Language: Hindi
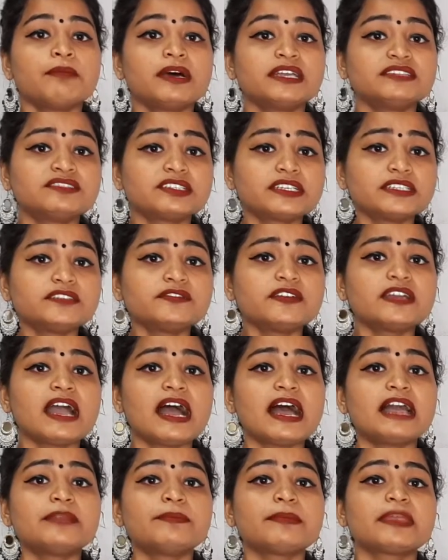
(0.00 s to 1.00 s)
मंत्रित्व
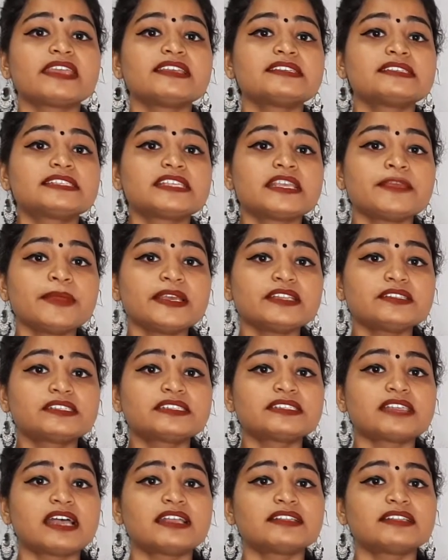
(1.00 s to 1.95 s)
काल में सीमित